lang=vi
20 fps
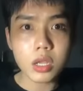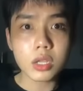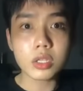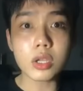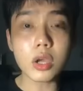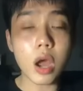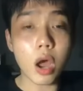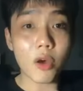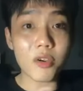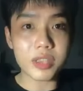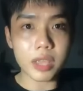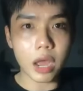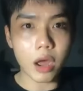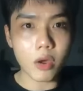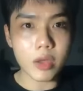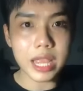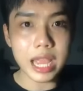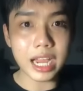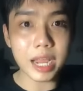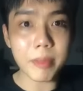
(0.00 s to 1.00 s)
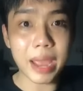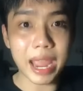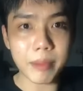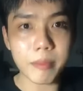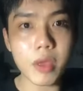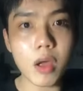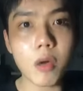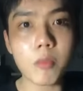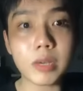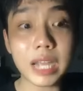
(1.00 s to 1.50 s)
chứ hồi nhỏ nha các bạn
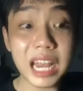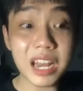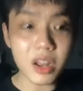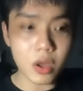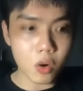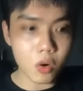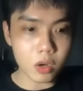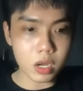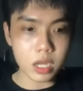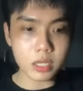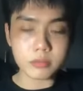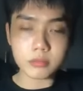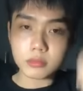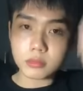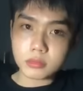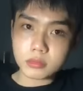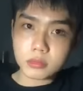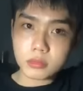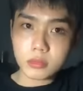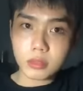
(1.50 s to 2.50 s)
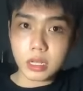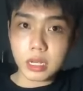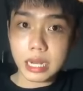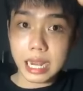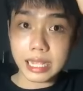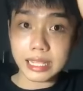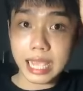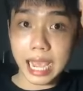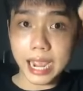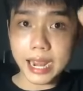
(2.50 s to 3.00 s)
biết không cây lược á
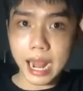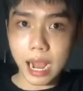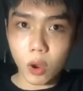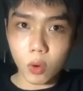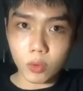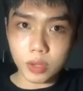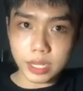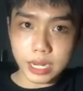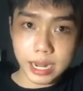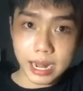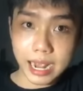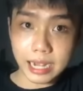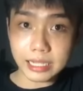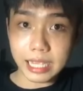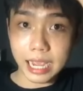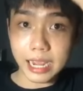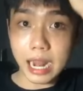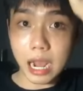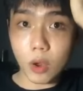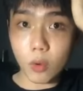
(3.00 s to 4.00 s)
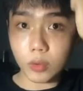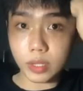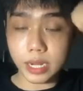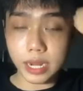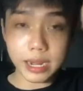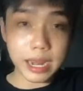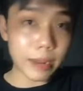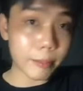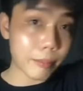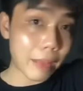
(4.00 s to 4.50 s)
là chảy đầu gì này đang chảy đầu gì
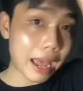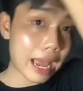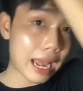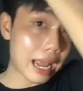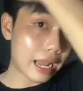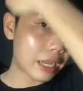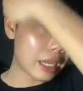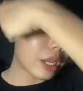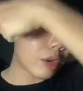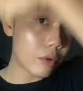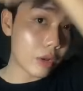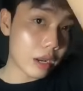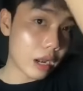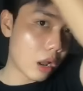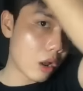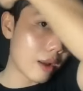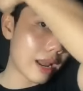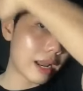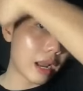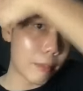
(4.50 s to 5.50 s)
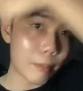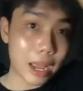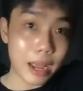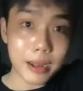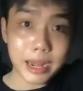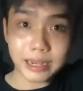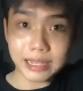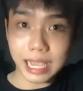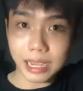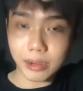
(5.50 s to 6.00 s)
này đang ba đang kêu này nọ đang bả
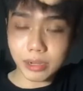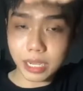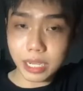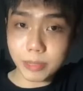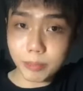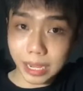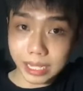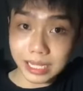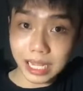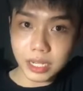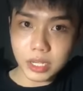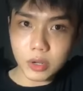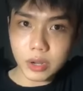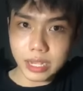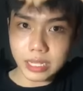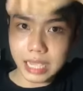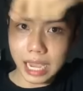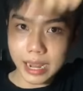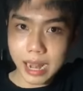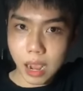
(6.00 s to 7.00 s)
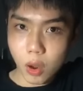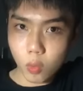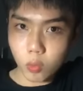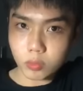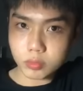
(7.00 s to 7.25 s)
đang chặt các bạn thanh như đang chảy đầu